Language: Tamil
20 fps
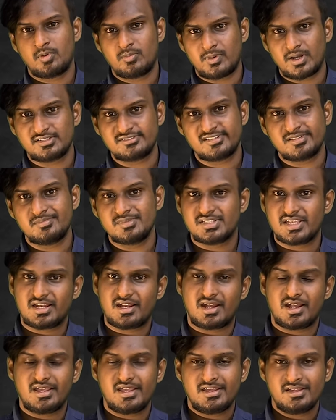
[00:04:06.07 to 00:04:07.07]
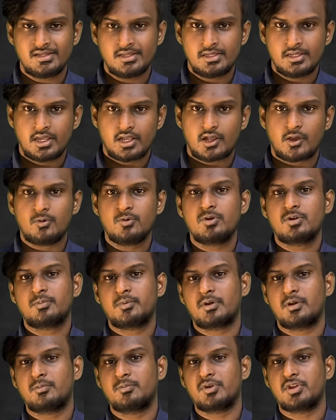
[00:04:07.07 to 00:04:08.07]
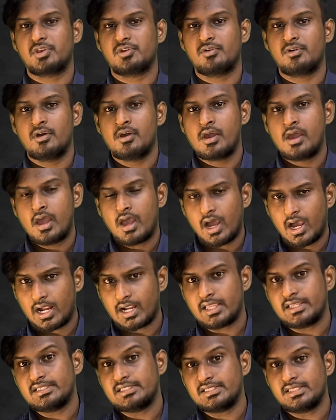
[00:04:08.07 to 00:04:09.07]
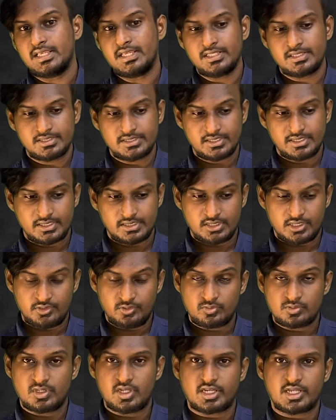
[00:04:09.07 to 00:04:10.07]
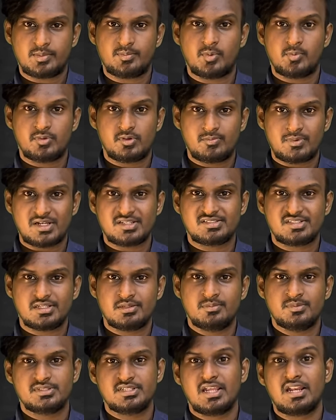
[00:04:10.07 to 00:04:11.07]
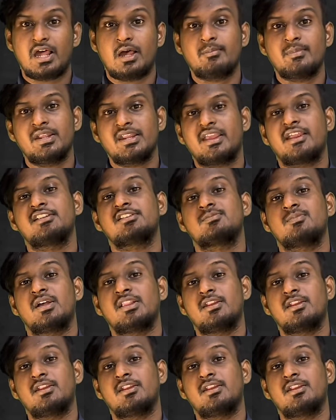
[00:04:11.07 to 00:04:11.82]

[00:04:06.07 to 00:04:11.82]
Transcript: பலிஸ்டிக் மிசைலால் கவுண்டர் பண்ண முடியும் ஆனால் இதே இது இந்த நியூக்ளியர் கேப்பபிள் பலிஸ்டிக் மிசைல் அமெரிக்கன்ஸ் மாதிரி